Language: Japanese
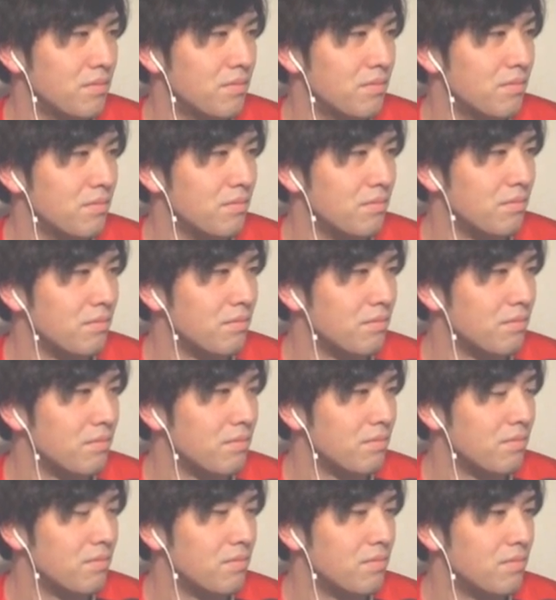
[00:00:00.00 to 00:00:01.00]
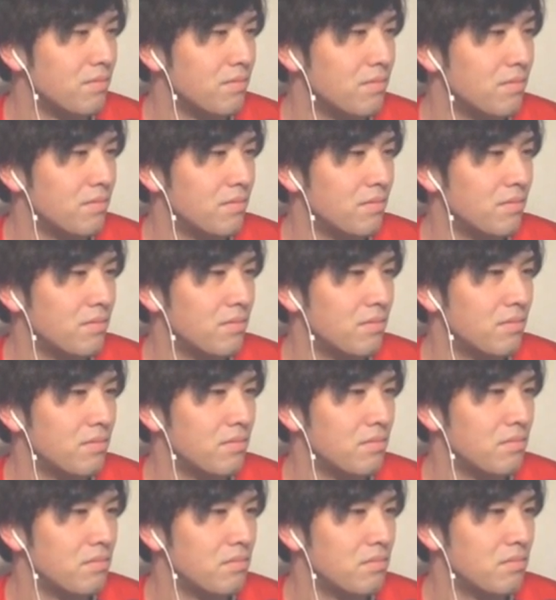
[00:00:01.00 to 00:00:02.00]
うん宮本、
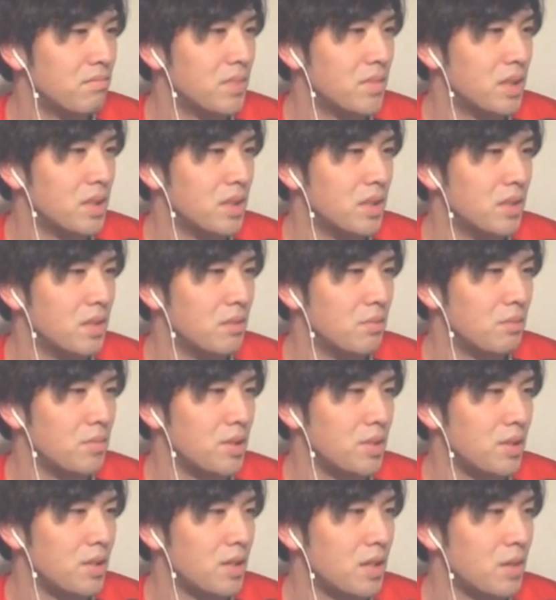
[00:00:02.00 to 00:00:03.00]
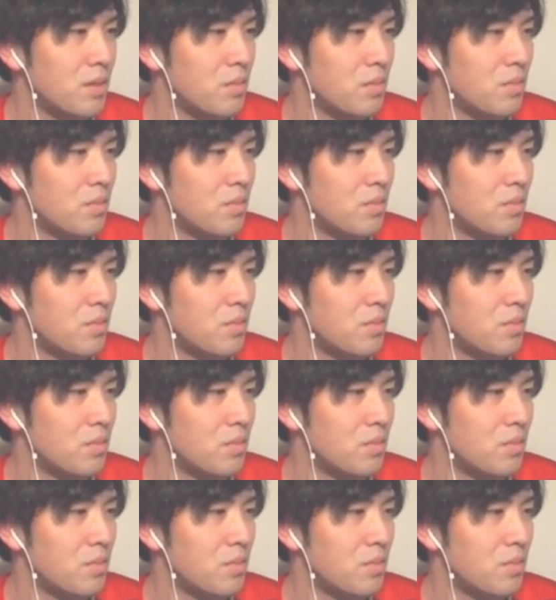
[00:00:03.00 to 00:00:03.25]
平宮